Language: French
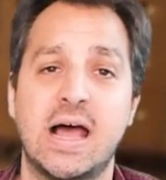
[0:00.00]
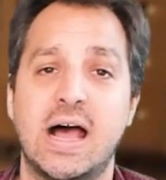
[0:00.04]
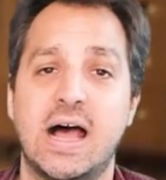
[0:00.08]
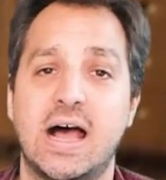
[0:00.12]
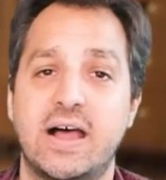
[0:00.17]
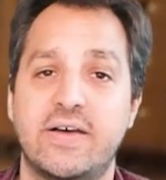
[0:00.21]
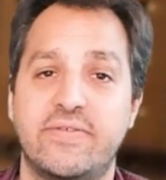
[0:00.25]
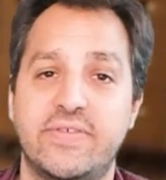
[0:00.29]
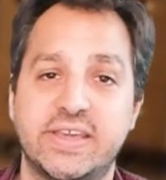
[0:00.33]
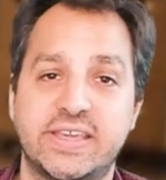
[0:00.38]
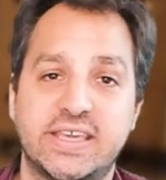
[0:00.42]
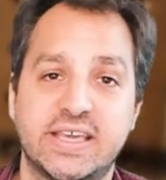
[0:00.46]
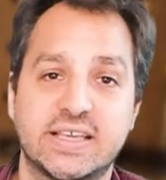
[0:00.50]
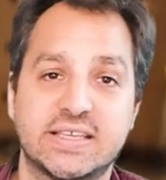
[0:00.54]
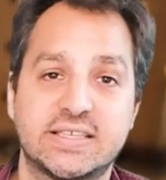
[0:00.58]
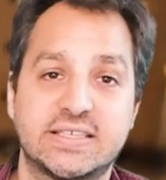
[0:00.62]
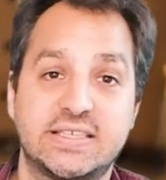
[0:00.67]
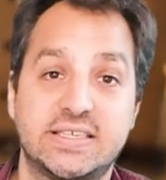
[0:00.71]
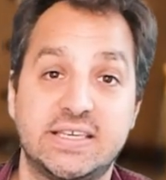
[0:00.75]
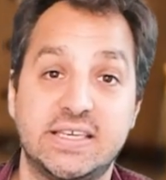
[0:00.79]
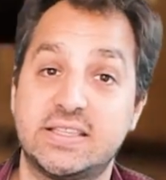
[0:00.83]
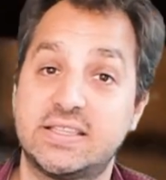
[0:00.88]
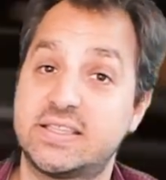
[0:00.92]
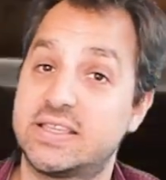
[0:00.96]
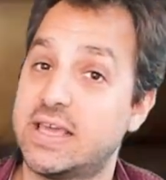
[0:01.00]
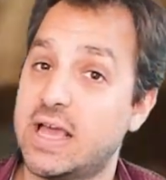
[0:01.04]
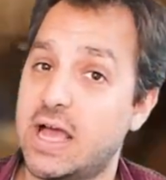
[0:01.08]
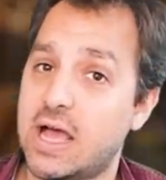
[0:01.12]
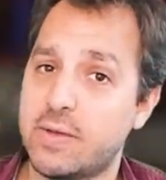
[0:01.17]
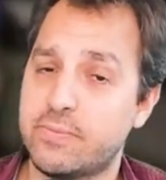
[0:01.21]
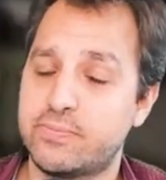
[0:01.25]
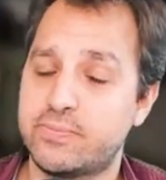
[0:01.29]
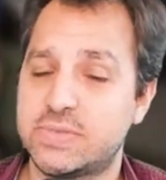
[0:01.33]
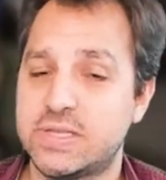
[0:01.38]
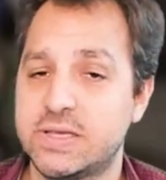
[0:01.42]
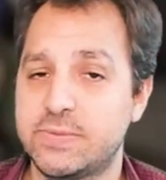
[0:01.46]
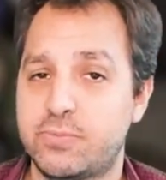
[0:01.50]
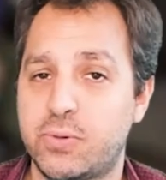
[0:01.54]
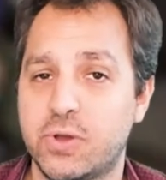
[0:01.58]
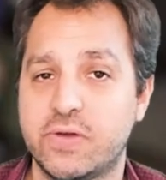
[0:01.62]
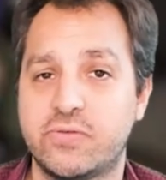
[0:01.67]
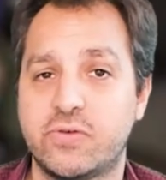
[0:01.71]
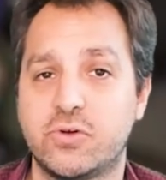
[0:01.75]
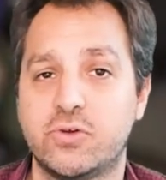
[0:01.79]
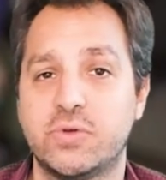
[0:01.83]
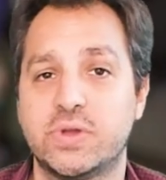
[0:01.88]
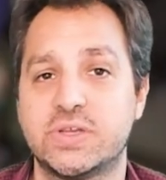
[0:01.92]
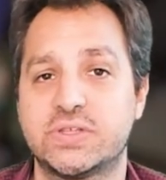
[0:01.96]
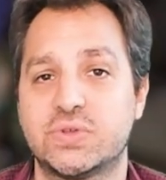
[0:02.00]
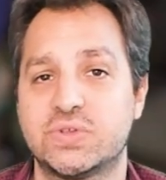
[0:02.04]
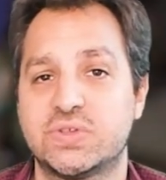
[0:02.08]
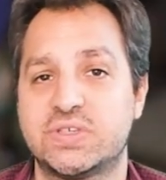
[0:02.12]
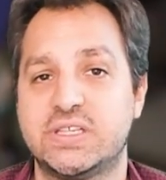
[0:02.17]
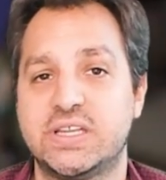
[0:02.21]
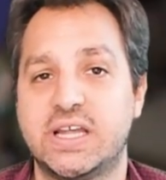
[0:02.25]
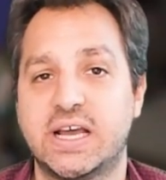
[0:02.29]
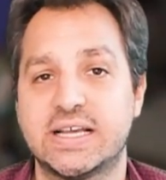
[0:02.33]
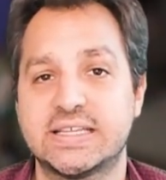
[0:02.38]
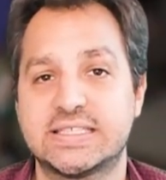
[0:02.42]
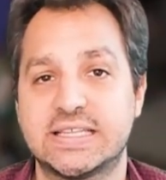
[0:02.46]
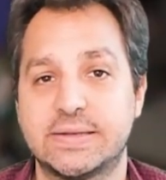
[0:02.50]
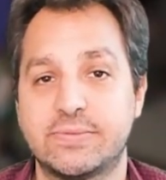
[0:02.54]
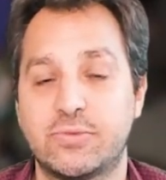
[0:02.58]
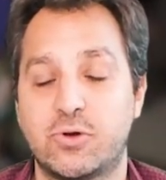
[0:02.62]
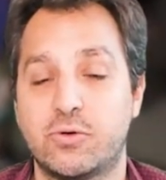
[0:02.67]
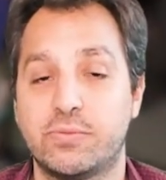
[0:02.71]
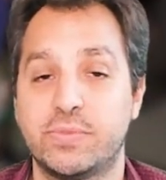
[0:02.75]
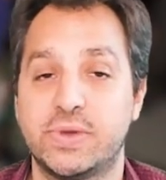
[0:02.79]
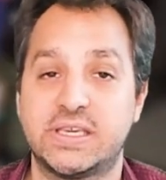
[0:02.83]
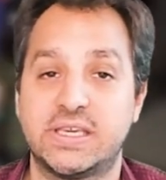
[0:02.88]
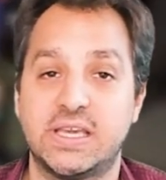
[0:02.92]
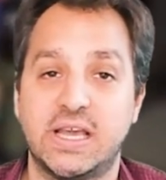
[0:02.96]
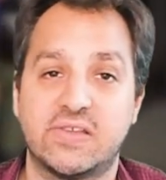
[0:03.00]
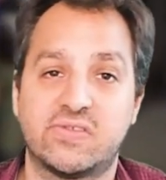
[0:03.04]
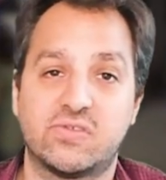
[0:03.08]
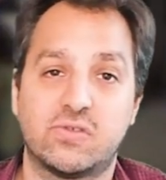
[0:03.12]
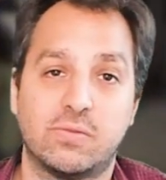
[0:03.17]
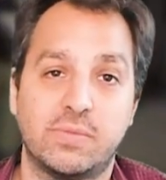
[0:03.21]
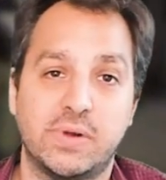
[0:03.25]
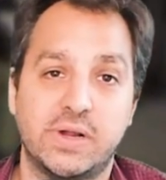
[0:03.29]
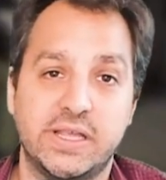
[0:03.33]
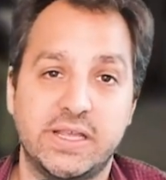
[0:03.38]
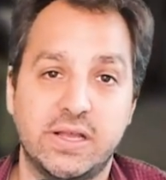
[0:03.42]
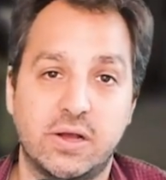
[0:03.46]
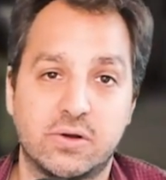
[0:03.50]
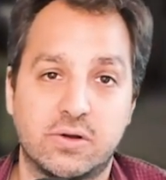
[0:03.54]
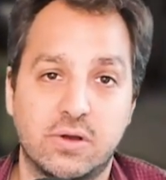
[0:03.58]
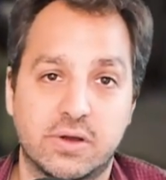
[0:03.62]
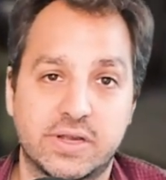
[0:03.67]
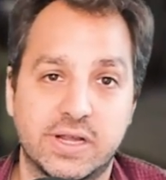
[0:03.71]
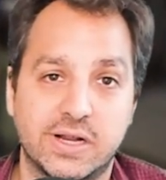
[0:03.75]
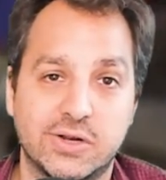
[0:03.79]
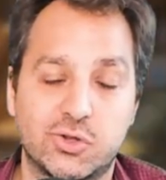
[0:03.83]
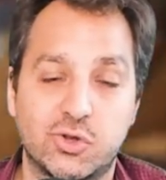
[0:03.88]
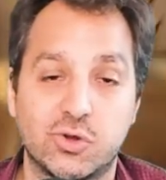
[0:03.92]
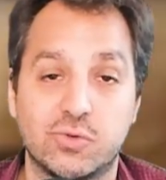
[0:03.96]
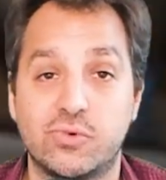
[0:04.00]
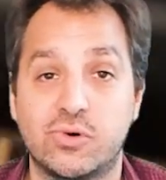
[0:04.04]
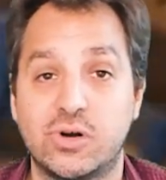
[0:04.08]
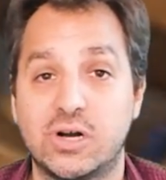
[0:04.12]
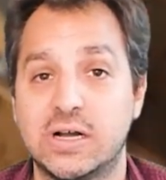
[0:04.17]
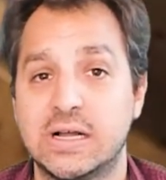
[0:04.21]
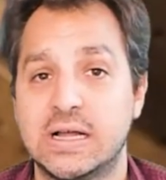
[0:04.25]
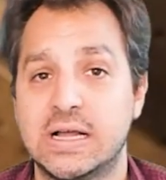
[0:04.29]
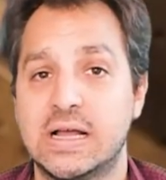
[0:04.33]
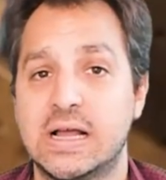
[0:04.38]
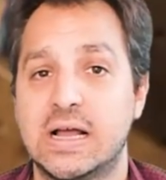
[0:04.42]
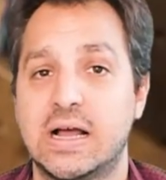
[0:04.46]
avec un site qui a un petit peu évolué ceci récemment, mais qui ressemblait il y a encore quelques mois